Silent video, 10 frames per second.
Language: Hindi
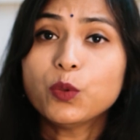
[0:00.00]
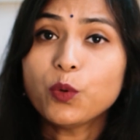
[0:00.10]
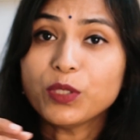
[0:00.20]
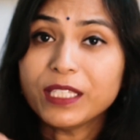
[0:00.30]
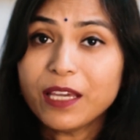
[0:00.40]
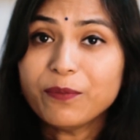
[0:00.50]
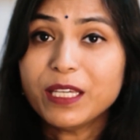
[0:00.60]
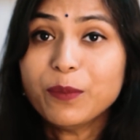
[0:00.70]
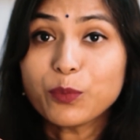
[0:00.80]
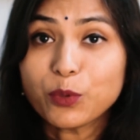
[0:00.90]
तो ये
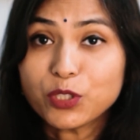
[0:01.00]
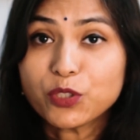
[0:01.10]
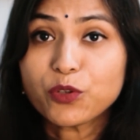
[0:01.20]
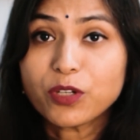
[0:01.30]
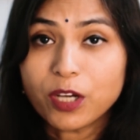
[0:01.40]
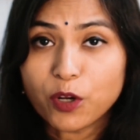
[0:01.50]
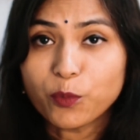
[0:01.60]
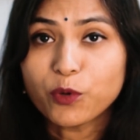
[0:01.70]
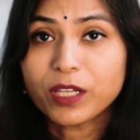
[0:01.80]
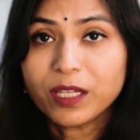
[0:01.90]
भी प्रोजेस्ट्रॉन
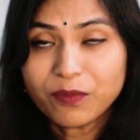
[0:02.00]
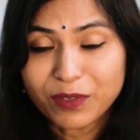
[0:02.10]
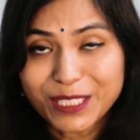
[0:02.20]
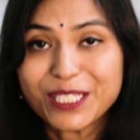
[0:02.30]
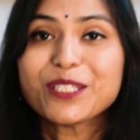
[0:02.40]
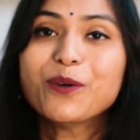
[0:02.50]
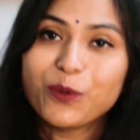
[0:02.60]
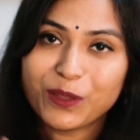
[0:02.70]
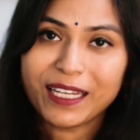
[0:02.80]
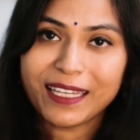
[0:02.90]
हार्मोन की वजह से
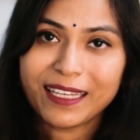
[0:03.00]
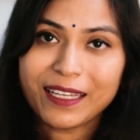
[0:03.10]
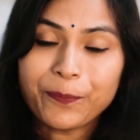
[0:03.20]
होता है